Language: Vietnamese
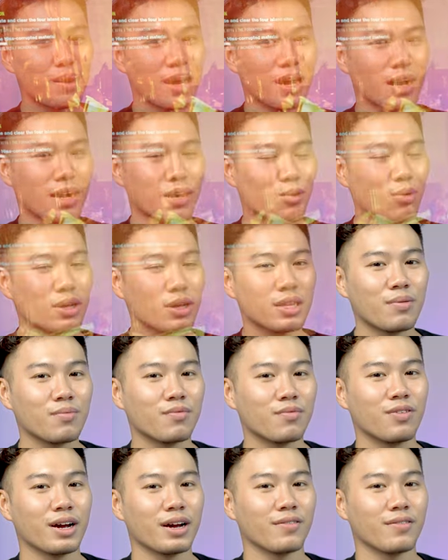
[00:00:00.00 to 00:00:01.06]
mà quan tâm
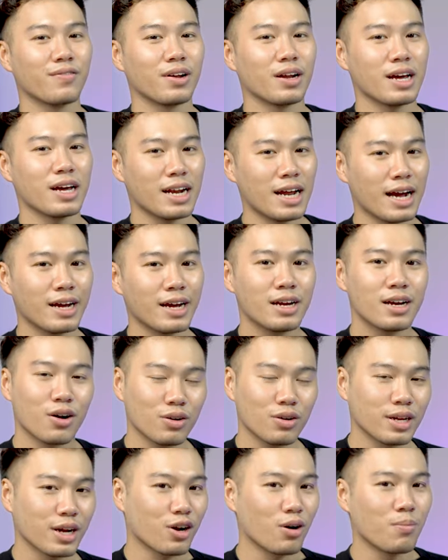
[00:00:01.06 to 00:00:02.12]
về vấn đề này
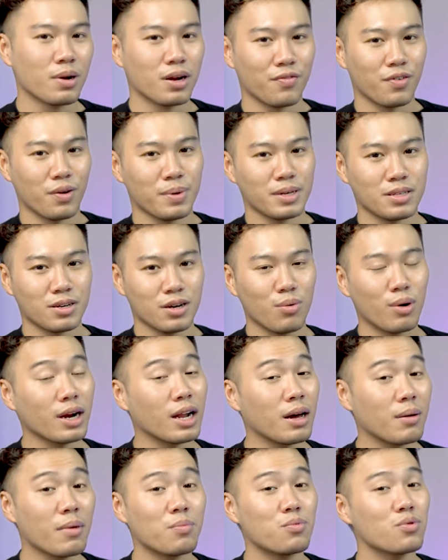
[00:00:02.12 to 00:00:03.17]
có thể comment ở phía bên dưới hoặc
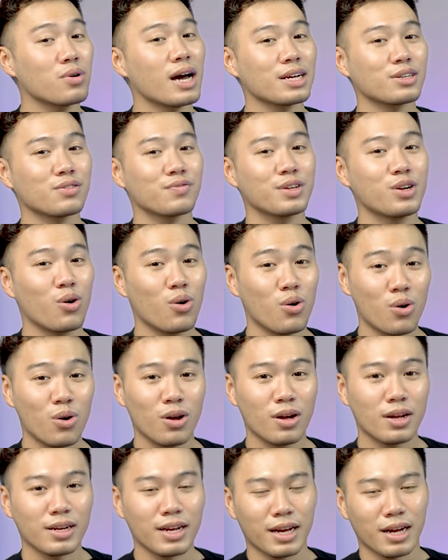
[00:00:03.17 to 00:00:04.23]
là bấm nút like cho video
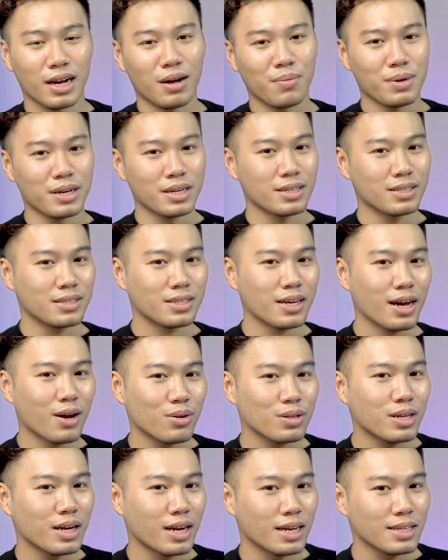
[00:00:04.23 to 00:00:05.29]
để à, mình sẽ
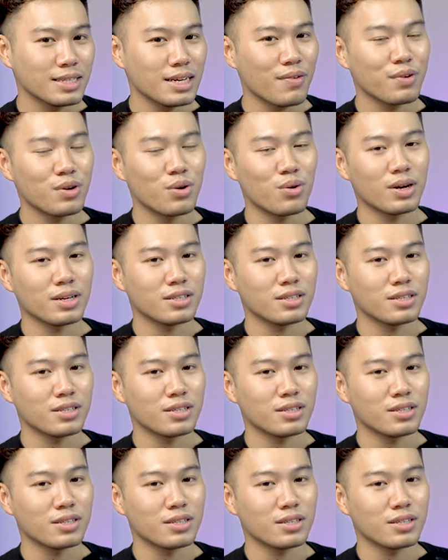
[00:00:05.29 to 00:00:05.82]
có thể là ra video